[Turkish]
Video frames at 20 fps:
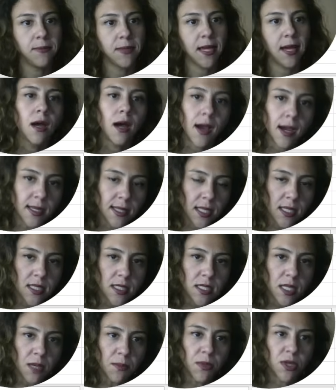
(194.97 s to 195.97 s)
Yani
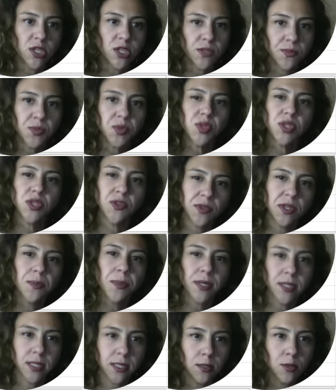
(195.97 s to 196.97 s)
Akdeniz'deyim ya şimdi shift'e
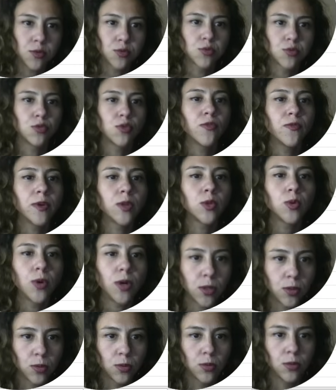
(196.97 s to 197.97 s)
basılı tutuyorum ve Doğu
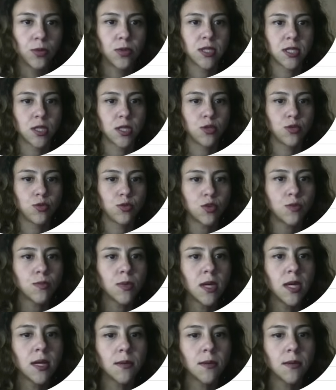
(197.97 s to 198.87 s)
Anadolu'yu da seçiyorum.